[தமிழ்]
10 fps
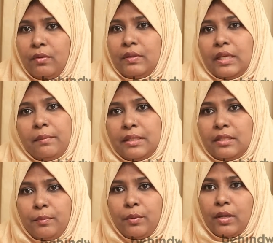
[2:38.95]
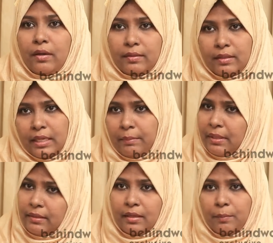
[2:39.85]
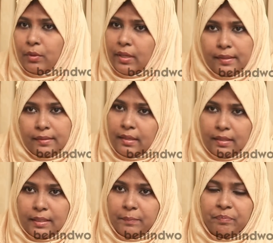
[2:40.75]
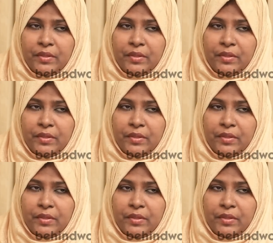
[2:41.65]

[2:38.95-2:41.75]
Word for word: வந்து ஏமாற்றிட்டு போகிறாரோ அந்த டைம்லேருந்தே நான் போராட்டிட்டு தான் இருக்கேன்